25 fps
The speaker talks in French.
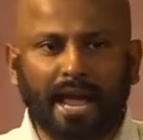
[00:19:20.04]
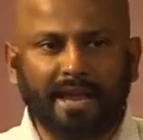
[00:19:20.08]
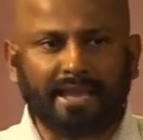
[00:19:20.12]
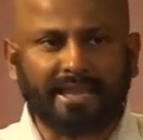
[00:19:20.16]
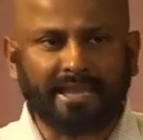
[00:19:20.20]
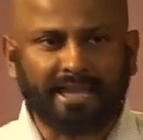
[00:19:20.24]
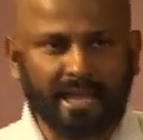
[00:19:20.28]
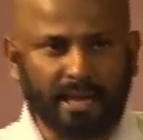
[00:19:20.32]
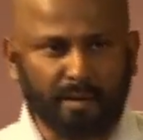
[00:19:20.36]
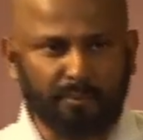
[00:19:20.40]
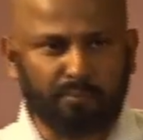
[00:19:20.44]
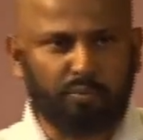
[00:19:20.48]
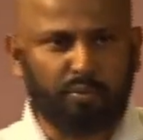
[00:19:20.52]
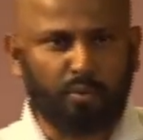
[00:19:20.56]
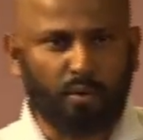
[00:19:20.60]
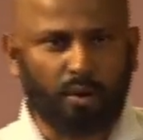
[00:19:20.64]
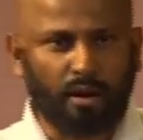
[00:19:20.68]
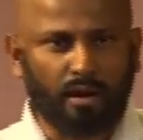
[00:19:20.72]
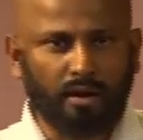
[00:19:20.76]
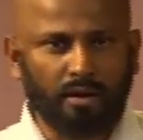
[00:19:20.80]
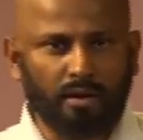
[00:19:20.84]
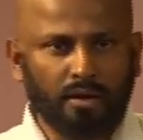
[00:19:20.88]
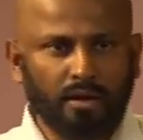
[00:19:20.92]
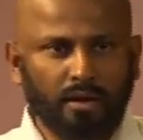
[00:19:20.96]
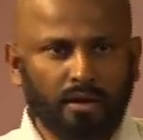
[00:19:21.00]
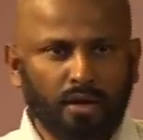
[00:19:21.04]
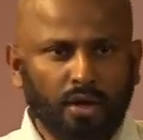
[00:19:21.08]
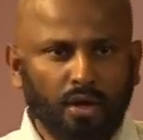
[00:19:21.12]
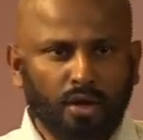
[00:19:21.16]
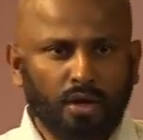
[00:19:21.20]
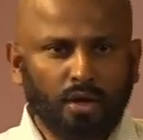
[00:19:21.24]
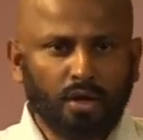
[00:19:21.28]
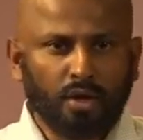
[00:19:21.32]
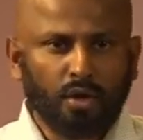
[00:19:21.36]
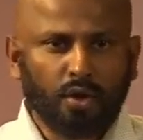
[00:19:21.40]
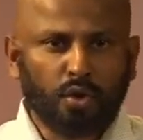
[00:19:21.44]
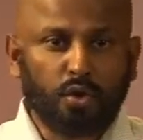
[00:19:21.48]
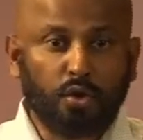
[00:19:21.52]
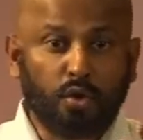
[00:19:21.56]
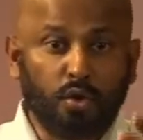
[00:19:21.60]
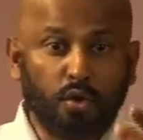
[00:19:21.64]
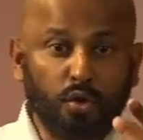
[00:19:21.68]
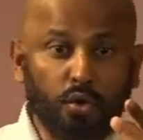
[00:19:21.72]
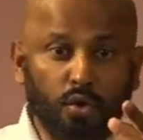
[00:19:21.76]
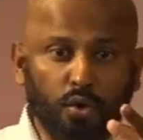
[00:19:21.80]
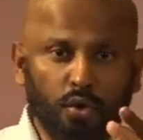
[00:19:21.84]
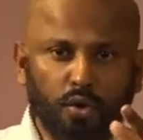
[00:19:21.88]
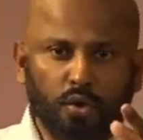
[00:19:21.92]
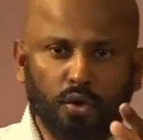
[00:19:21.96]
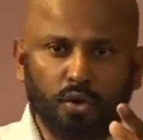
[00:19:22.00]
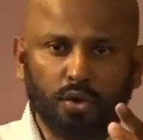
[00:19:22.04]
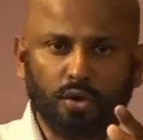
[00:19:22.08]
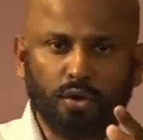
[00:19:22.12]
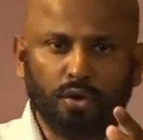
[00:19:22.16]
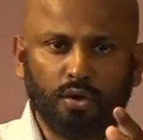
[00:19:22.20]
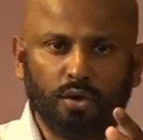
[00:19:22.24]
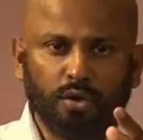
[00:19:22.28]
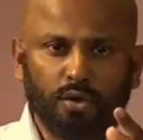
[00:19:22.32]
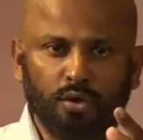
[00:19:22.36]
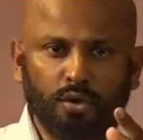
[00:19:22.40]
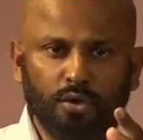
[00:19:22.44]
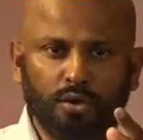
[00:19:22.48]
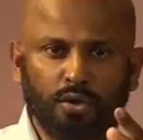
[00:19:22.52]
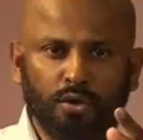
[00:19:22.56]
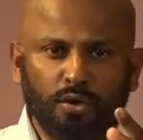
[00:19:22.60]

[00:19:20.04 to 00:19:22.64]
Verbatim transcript: rendez compte à quel point que